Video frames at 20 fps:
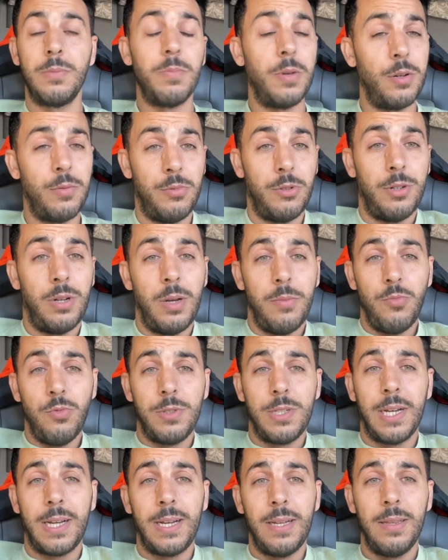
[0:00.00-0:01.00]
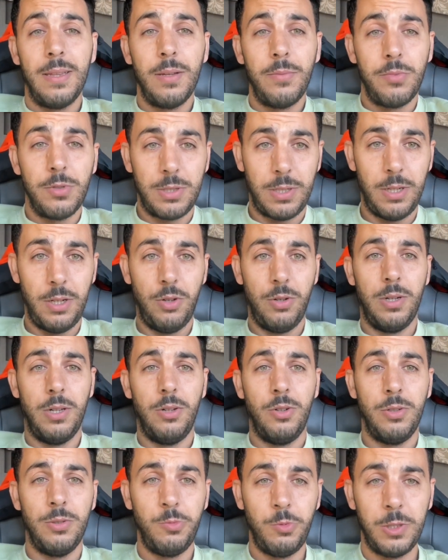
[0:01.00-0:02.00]
Pero bueno, hay mucha gente pues que lo que le
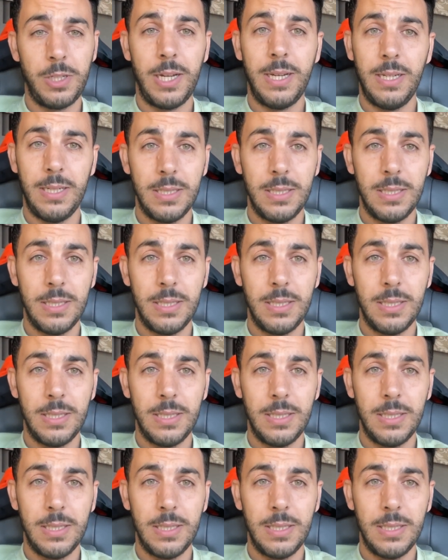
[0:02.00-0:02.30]
gusta